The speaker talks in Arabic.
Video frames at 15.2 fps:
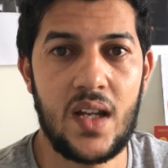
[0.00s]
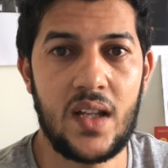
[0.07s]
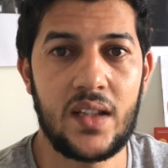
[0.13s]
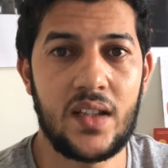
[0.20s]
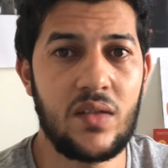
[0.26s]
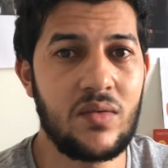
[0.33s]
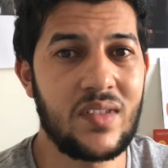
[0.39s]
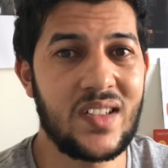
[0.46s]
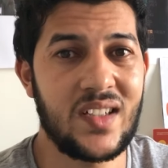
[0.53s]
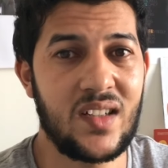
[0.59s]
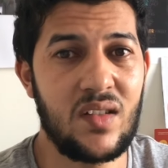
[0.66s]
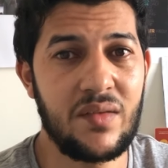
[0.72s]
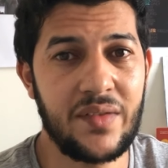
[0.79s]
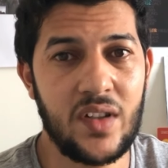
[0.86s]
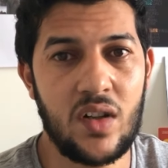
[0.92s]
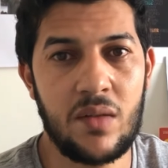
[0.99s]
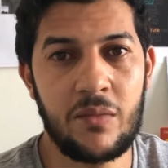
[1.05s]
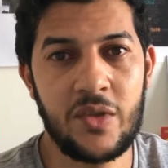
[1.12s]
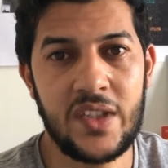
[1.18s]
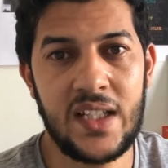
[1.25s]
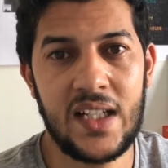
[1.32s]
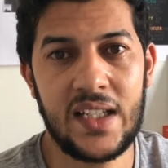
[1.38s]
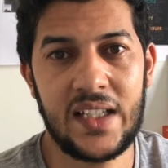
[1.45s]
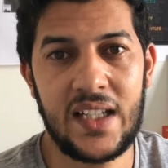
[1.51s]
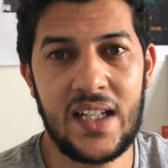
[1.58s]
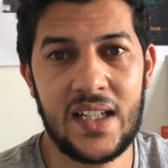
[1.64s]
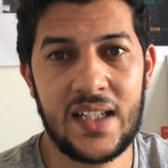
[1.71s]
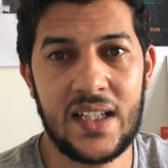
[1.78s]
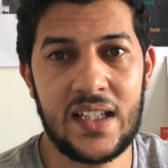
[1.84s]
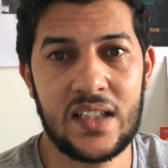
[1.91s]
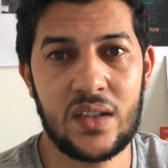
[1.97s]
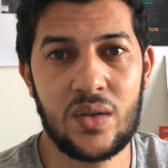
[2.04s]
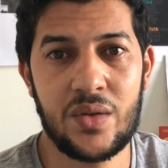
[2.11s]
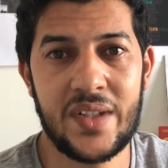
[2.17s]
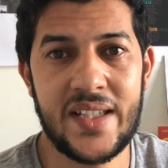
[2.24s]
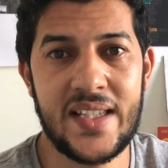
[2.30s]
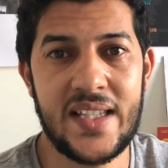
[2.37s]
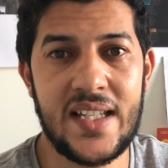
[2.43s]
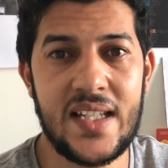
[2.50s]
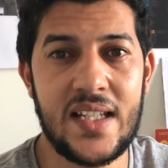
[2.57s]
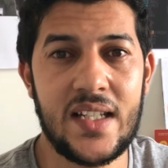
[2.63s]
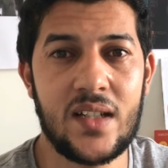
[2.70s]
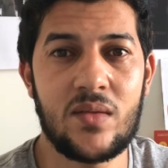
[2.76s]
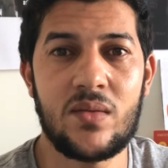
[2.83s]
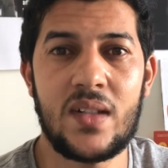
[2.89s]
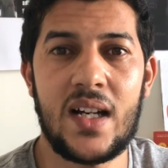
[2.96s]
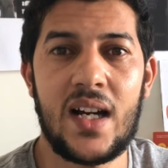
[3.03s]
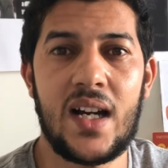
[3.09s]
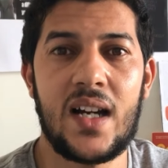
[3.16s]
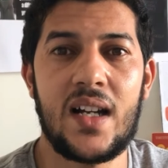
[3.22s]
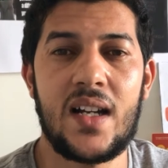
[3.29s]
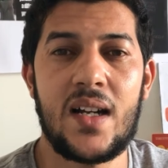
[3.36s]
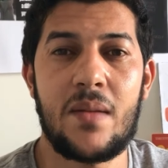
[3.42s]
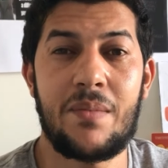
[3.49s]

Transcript: دونك لونفيرونمون ديالك الا كان توكسيك ولا